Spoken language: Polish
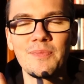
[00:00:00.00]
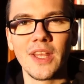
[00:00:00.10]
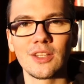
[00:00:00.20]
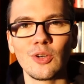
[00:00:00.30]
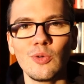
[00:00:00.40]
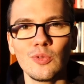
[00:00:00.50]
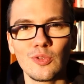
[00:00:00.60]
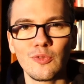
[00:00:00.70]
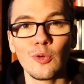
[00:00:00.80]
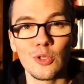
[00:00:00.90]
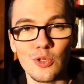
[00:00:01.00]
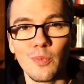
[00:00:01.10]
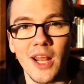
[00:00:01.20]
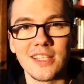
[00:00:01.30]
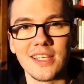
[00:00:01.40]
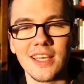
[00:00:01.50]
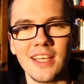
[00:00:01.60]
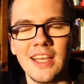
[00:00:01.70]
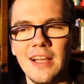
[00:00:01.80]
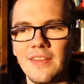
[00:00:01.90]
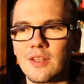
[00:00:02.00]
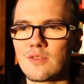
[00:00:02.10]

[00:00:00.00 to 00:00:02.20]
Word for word: na tą twórczą pracę. No